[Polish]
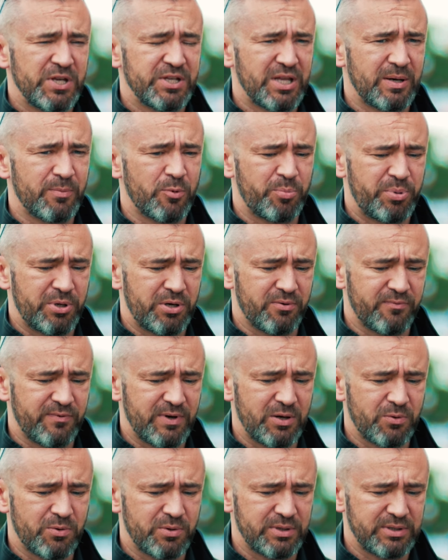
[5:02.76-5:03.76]
i tam
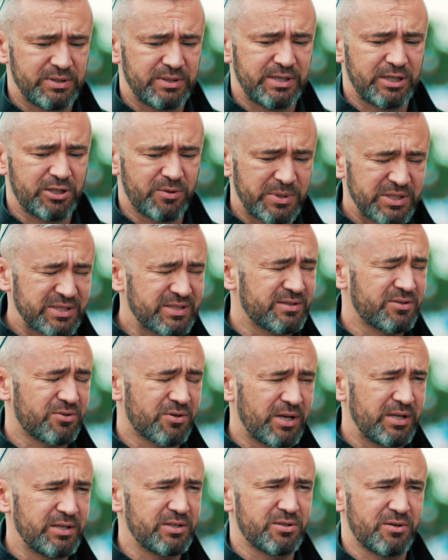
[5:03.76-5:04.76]
operował. Y, natomiast
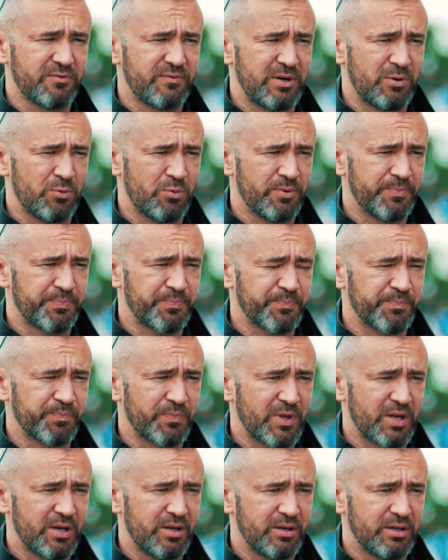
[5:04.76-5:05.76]
zorganizował mm,
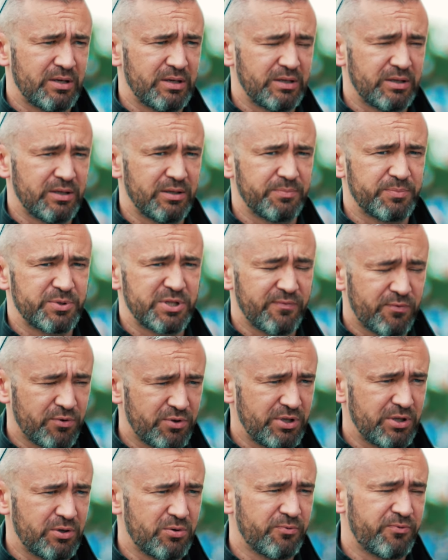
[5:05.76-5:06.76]
y,
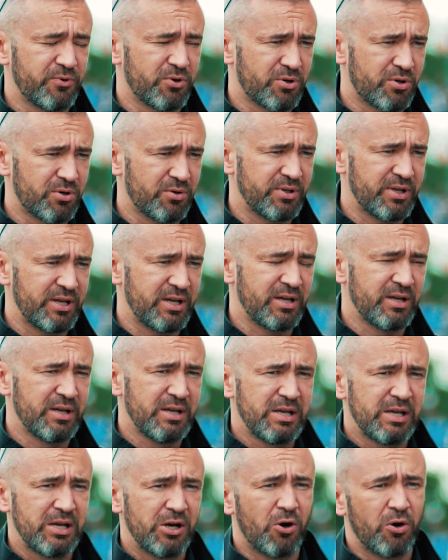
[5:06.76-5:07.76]
przewodników, ochronę.
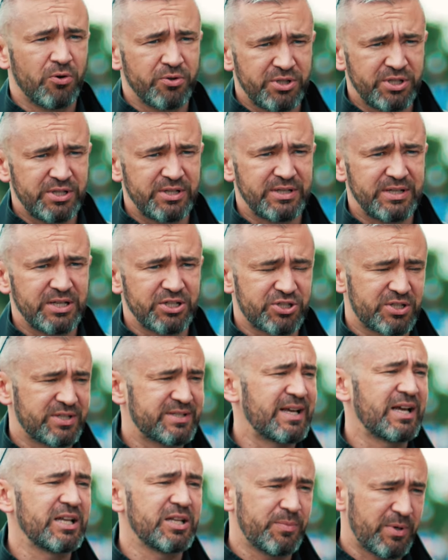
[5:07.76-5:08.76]
Oni
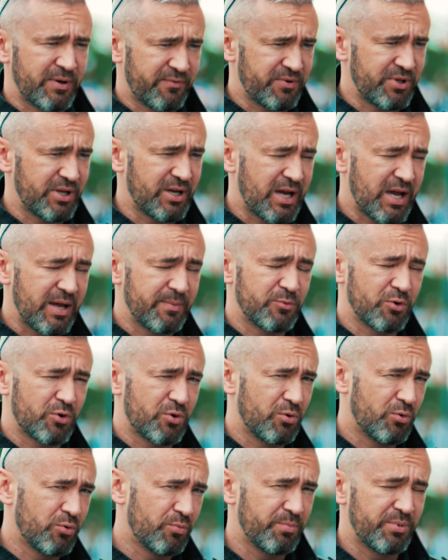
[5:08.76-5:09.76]
jeszcze zanim ja wyjechałem do
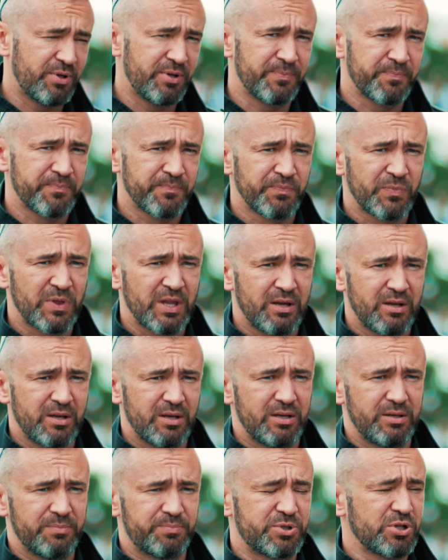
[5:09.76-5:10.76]
Kolumbii,
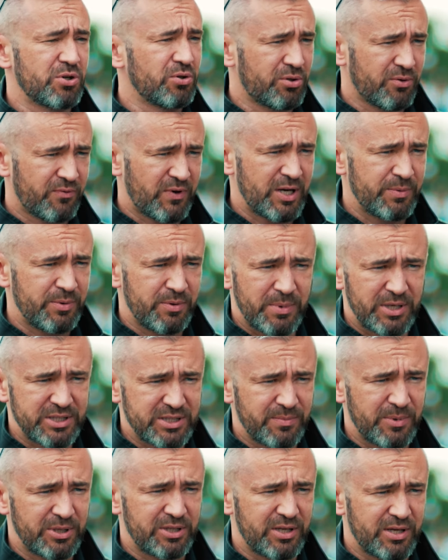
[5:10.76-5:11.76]
Przygotowali mi
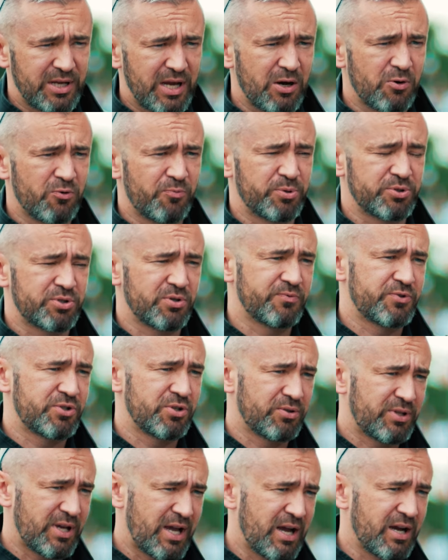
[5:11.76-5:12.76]
masę materiałów,
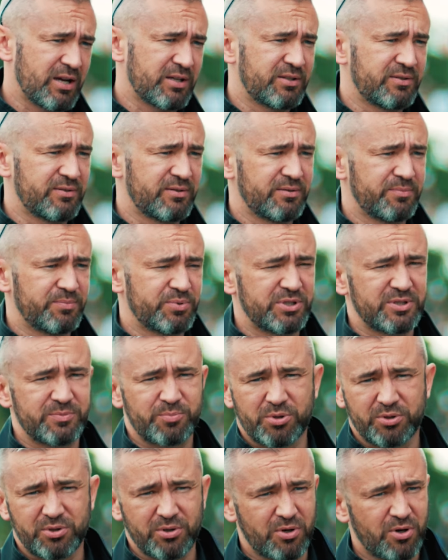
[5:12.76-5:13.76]
począwszy od akt, przez
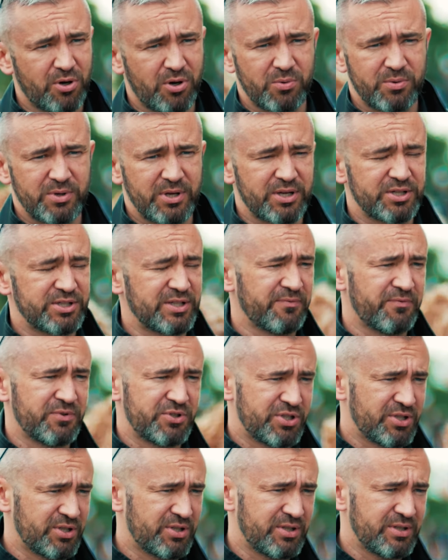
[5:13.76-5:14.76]
protokoły, jakieś tam
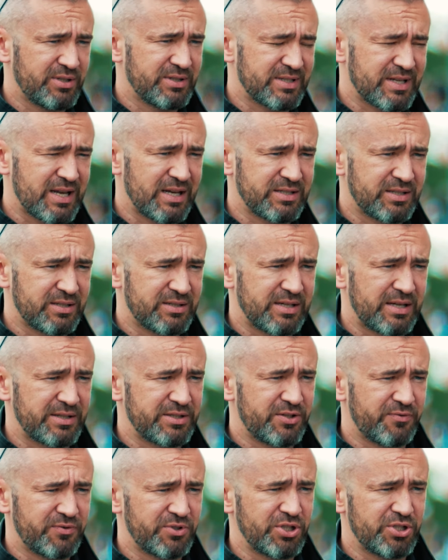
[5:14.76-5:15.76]
wycinki z gazet z
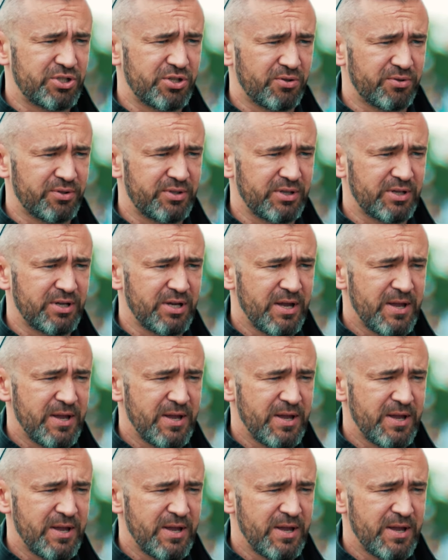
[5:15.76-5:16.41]
lat 90.